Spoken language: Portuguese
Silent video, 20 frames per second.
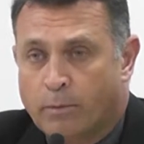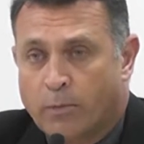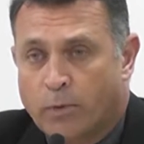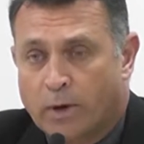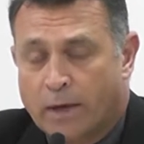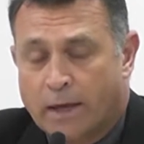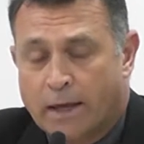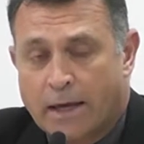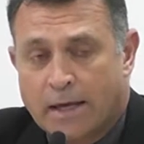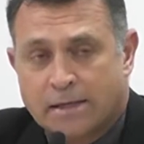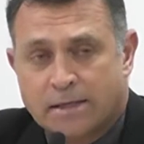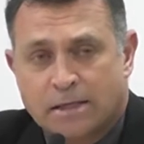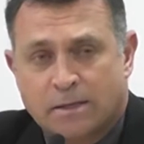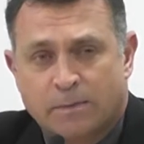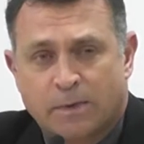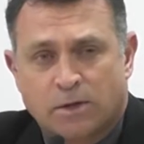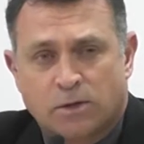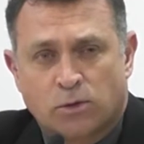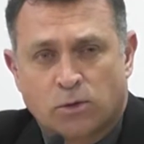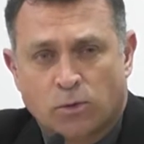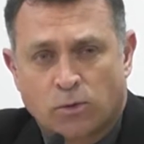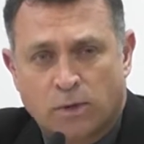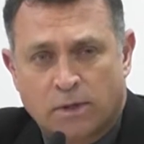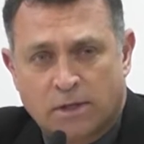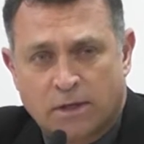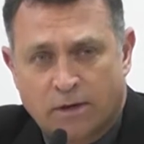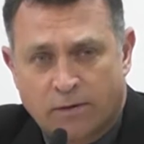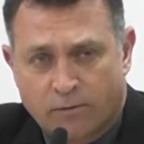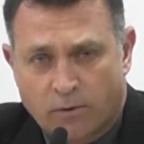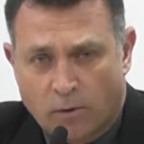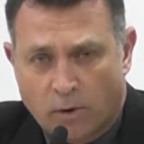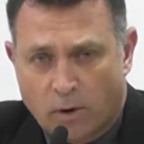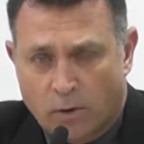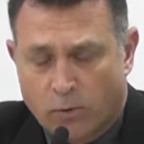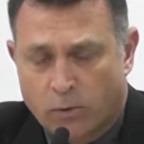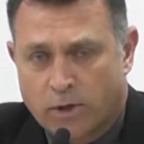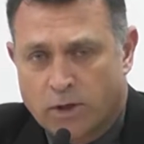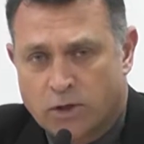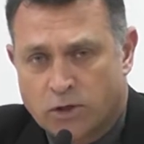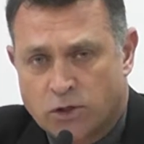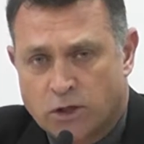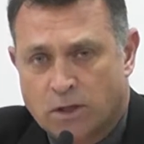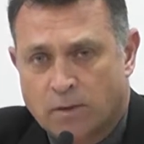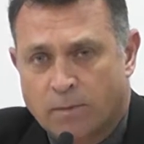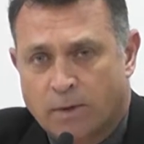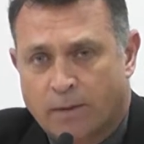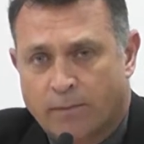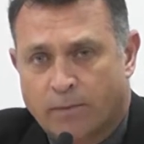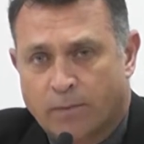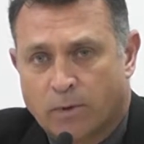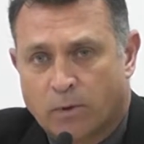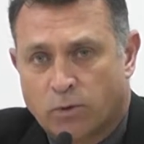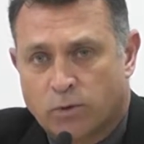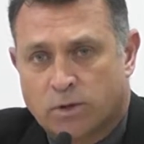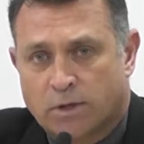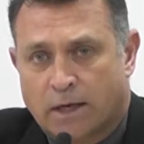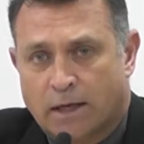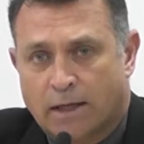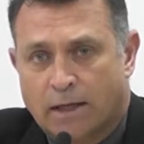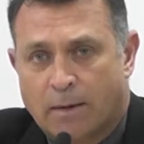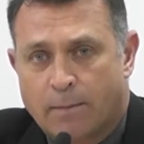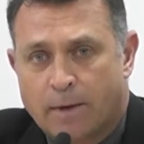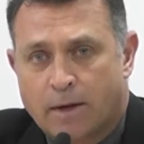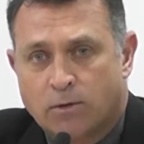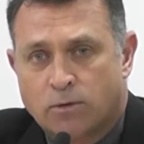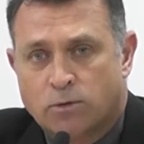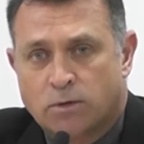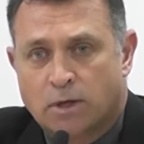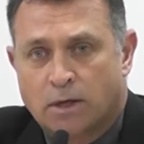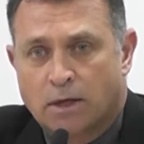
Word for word: porque essas pessoas que vão a Curitiba, os tratamentos